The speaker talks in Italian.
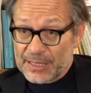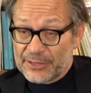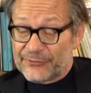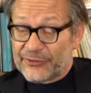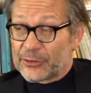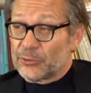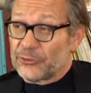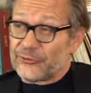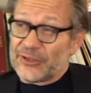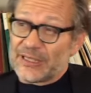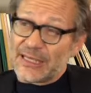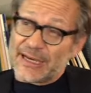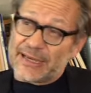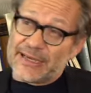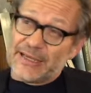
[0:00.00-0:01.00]
Se
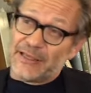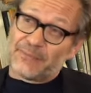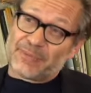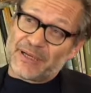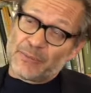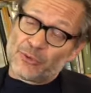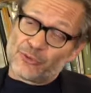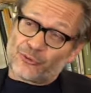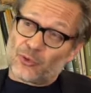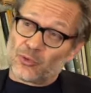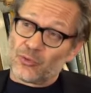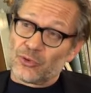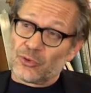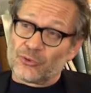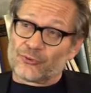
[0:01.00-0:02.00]
considera che il primo
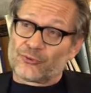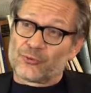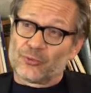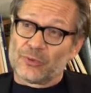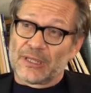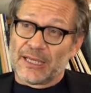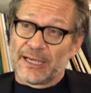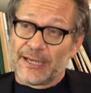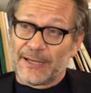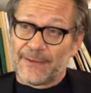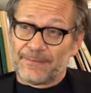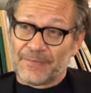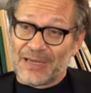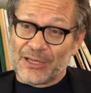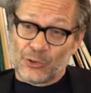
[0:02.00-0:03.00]
studio
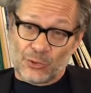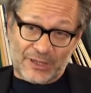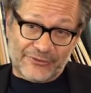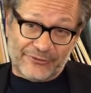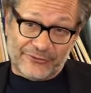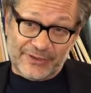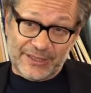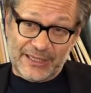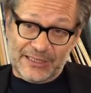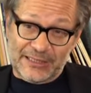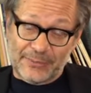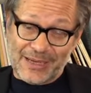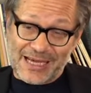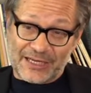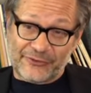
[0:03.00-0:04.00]
sull'anoressia mm,
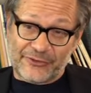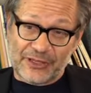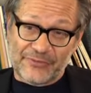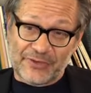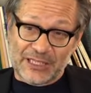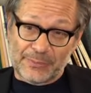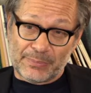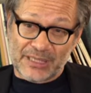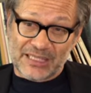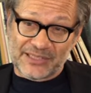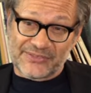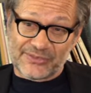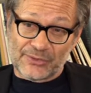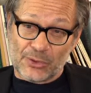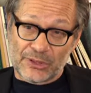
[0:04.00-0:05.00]
di Mara Selvini
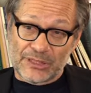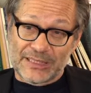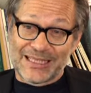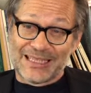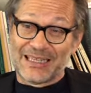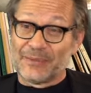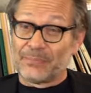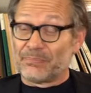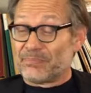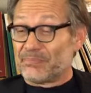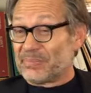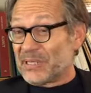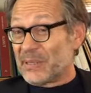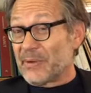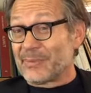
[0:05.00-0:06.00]
Palazzoli della
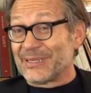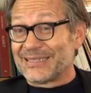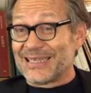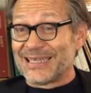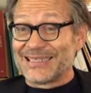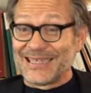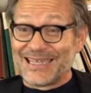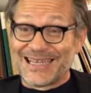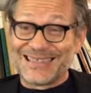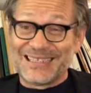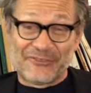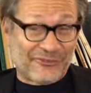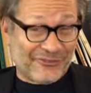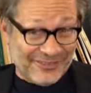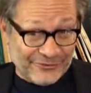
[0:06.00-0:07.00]
prima metà degli anni
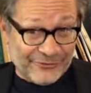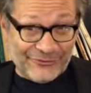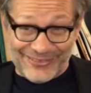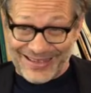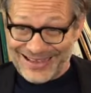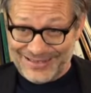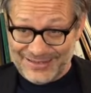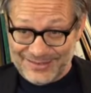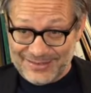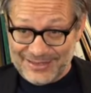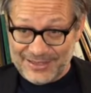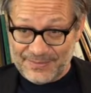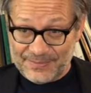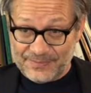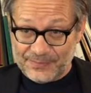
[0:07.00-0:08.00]

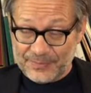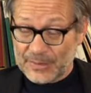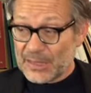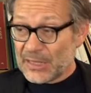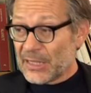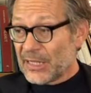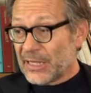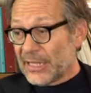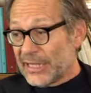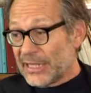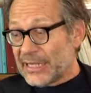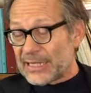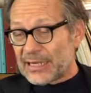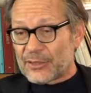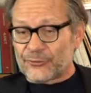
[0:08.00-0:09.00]
60
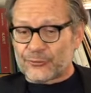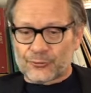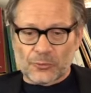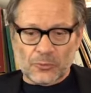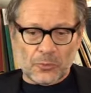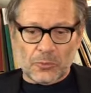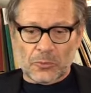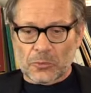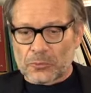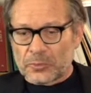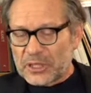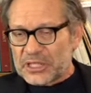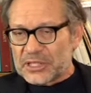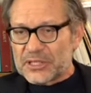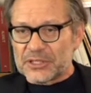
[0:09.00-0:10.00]
era su
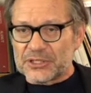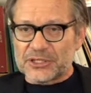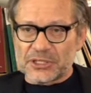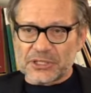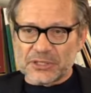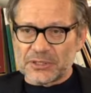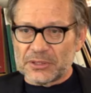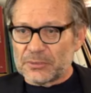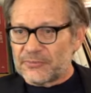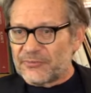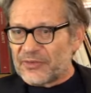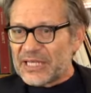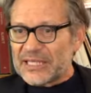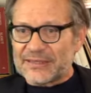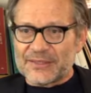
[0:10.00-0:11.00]

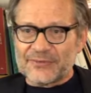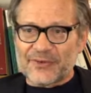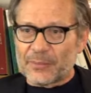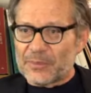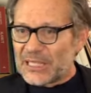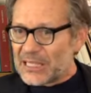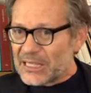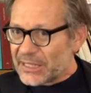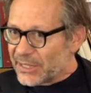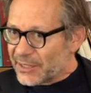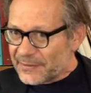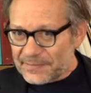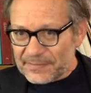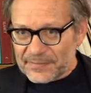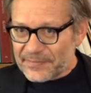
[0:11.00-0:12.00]
15-20
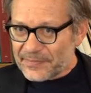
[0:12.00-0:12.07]
famiglie,